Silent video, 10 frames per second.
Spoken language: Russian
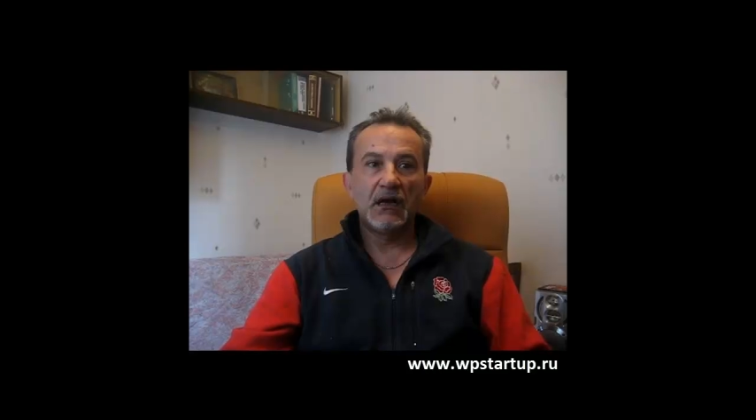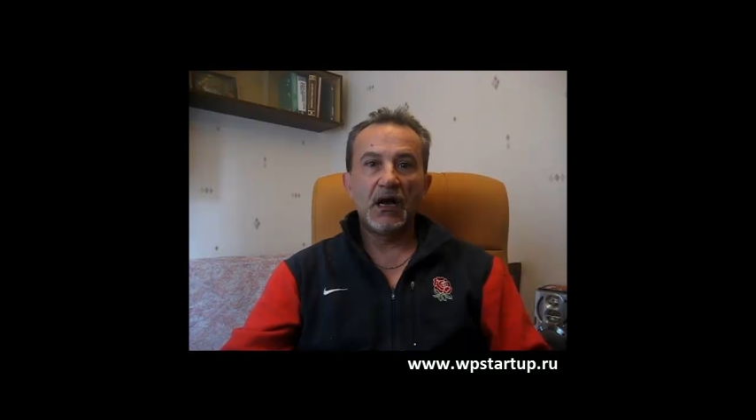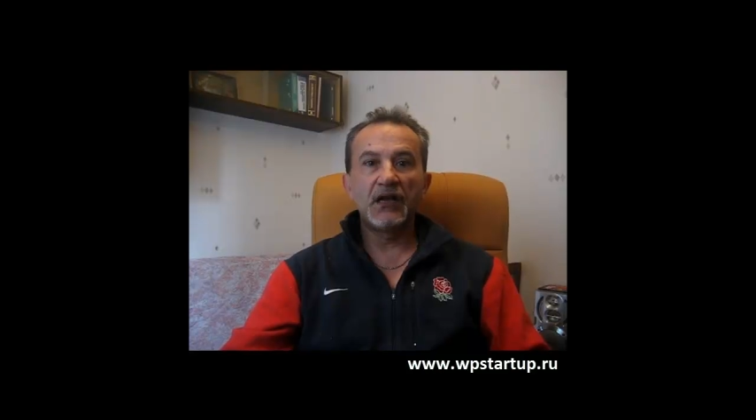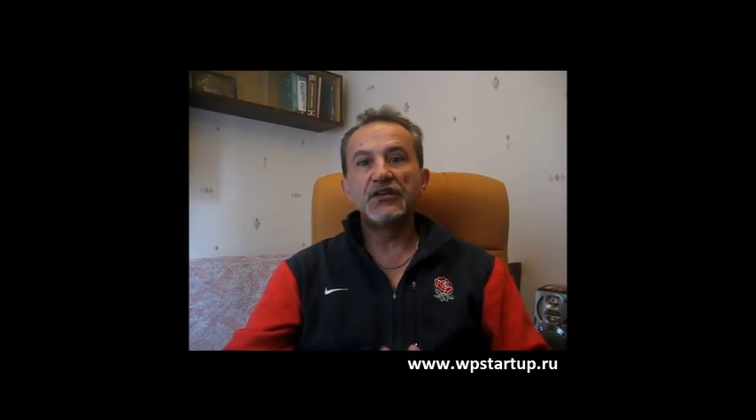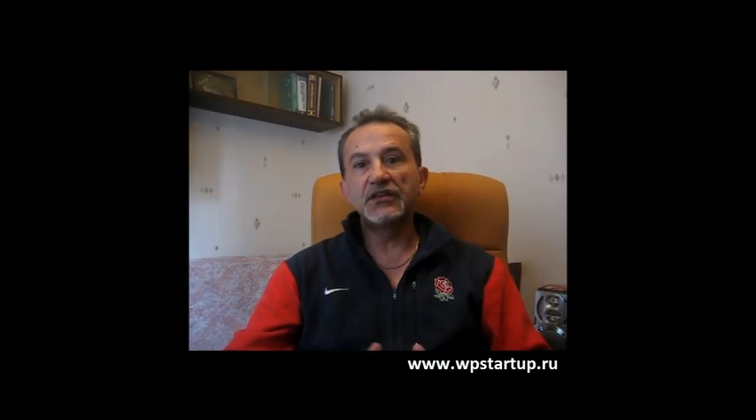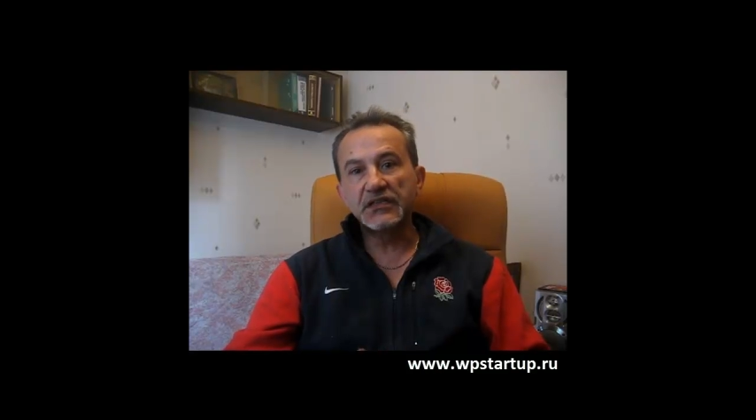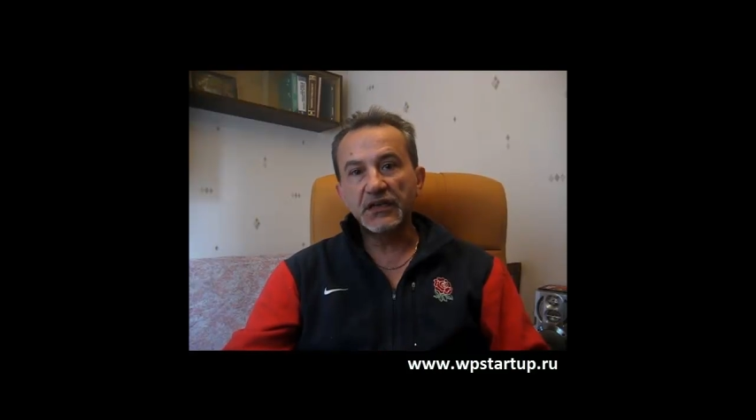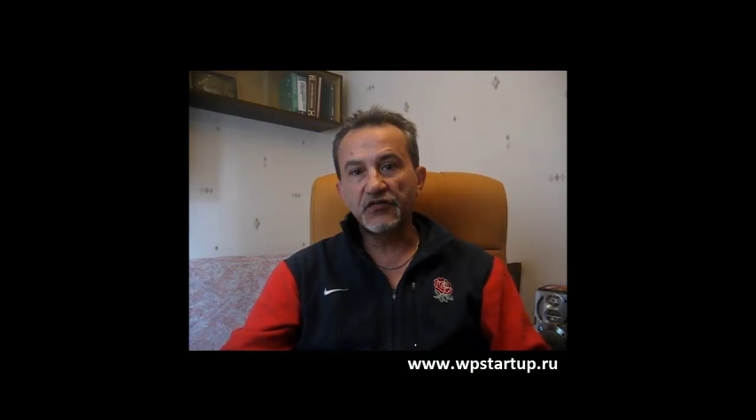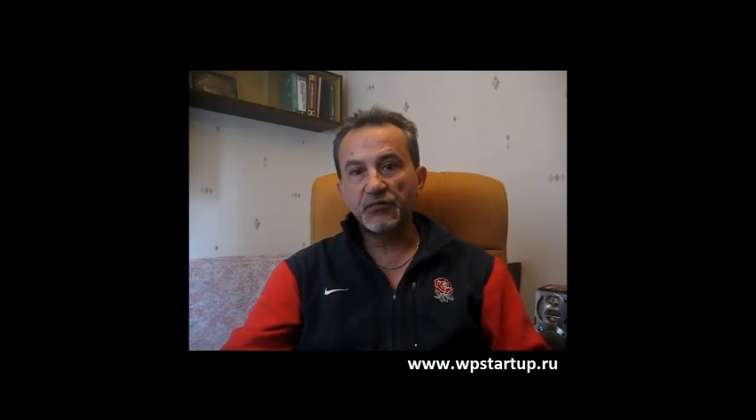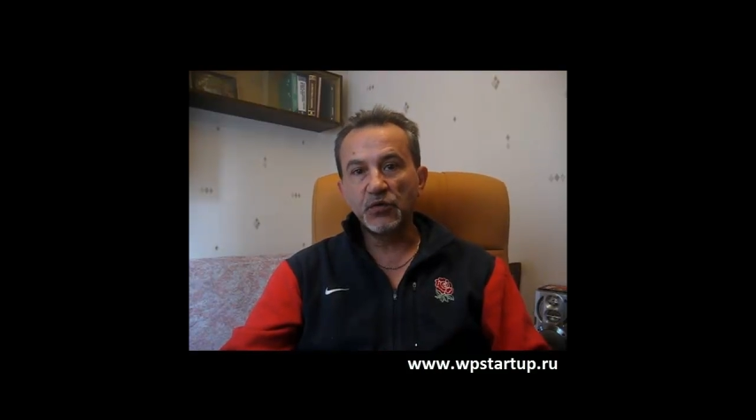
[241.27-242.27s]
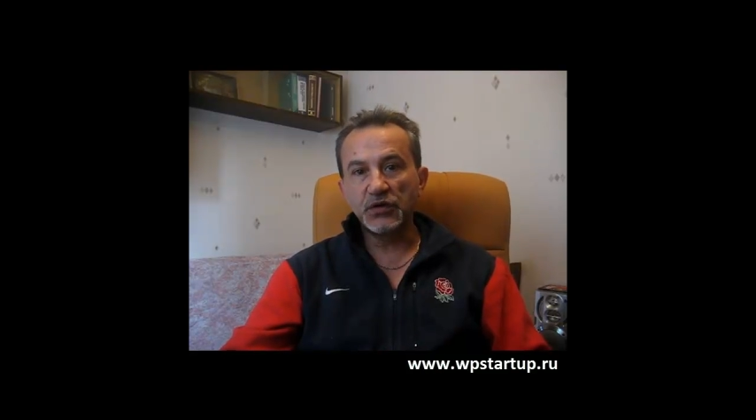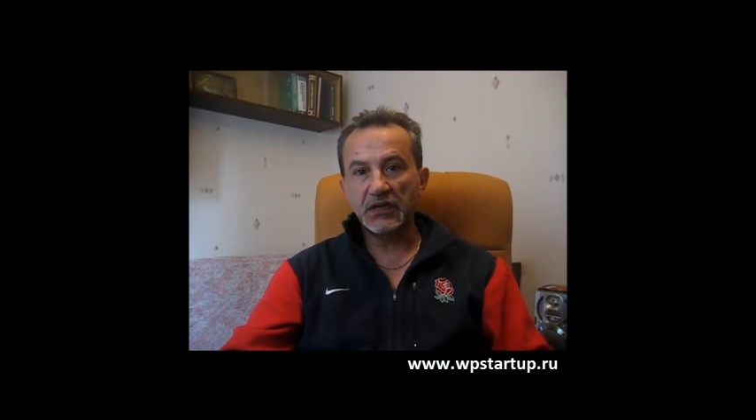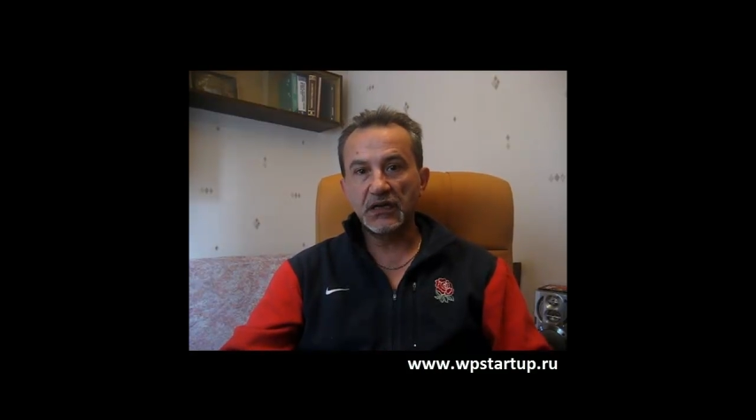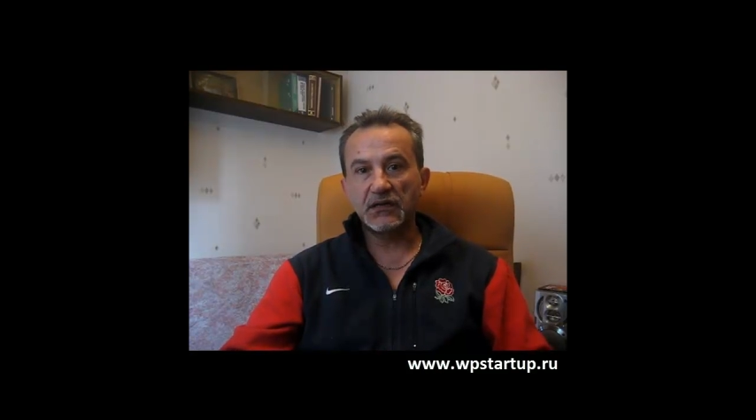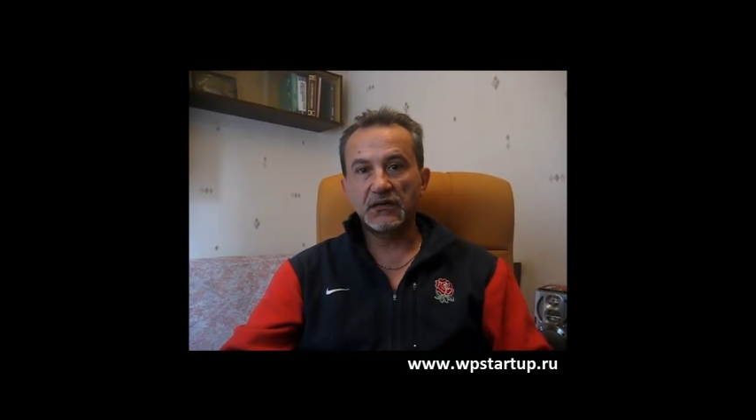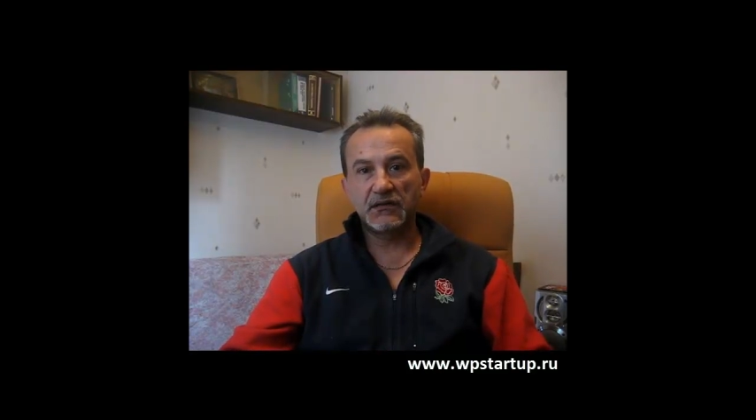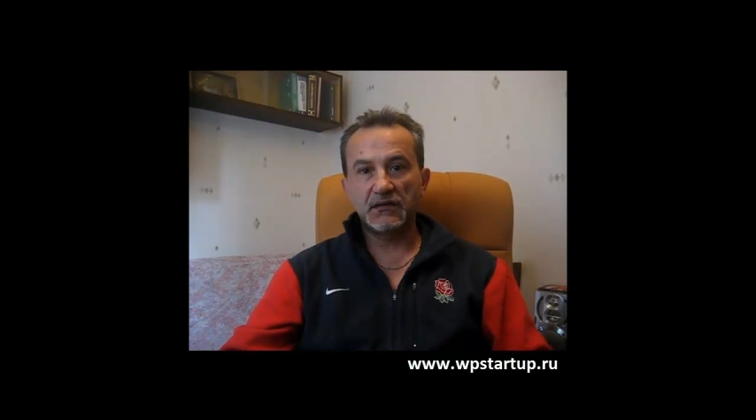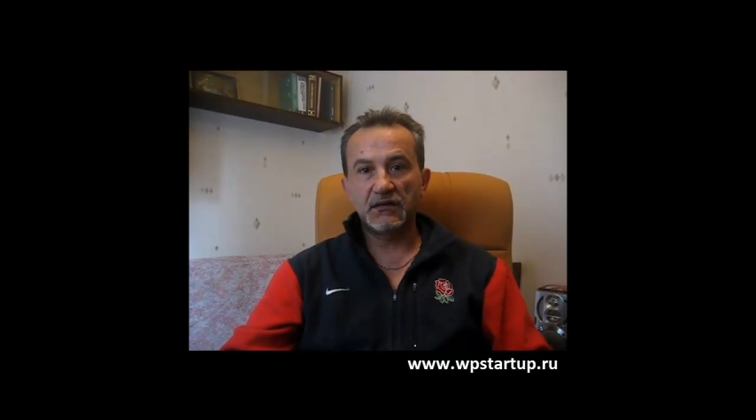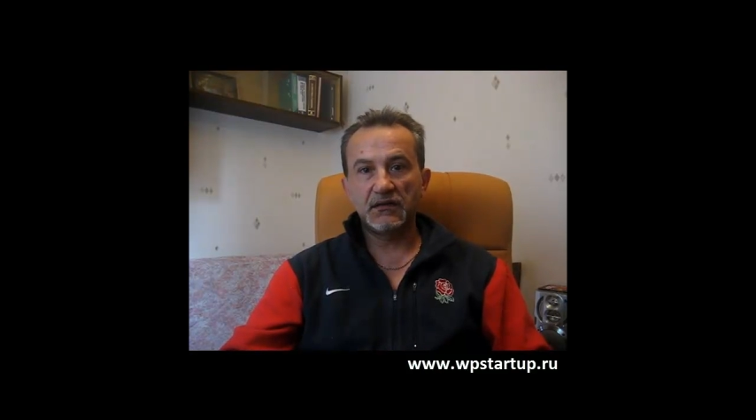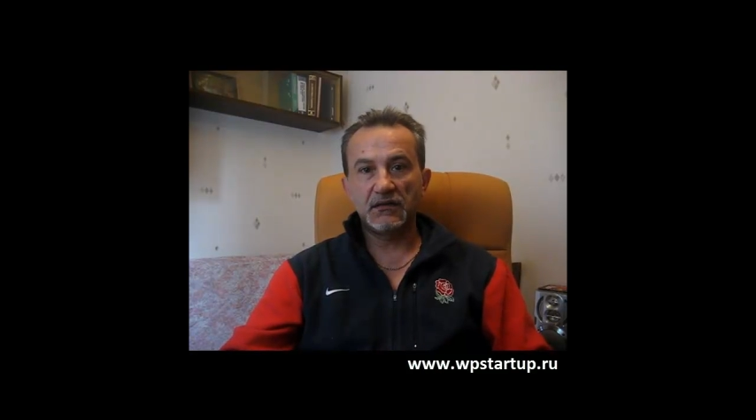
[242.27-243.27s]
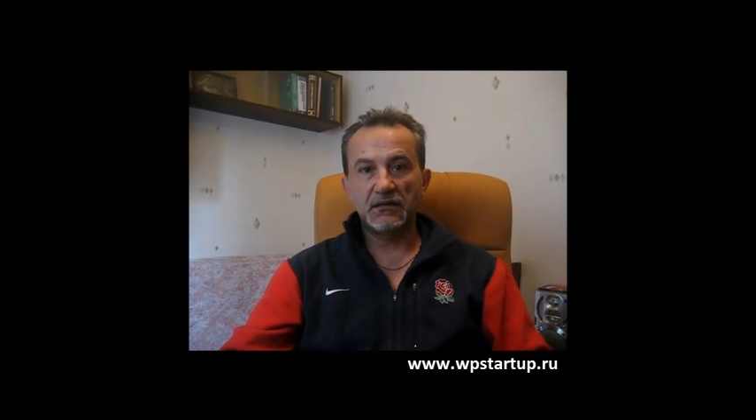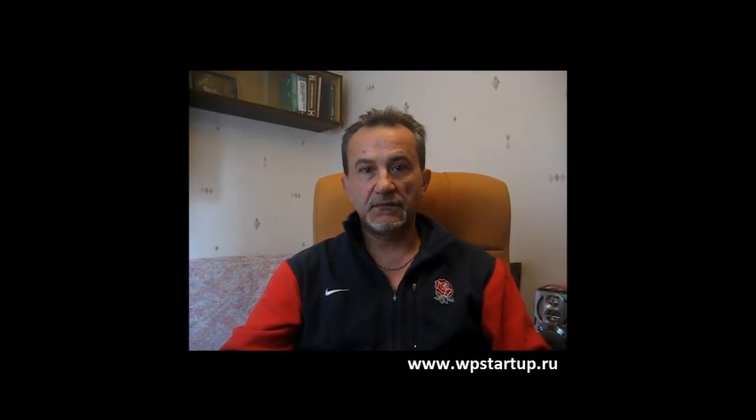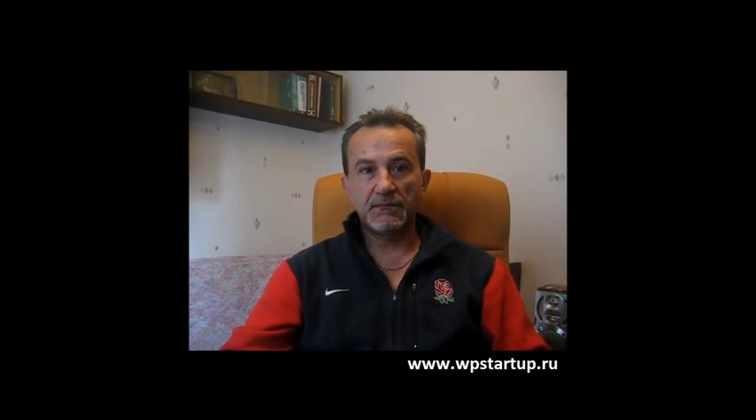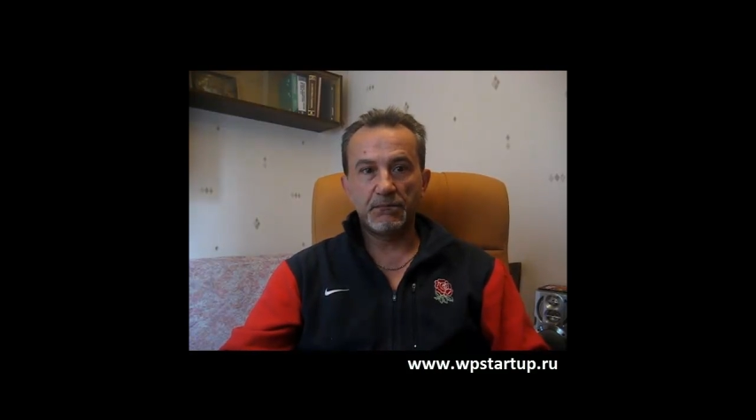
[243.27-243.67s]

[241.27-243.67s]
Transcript: а не рыскать в поисках э,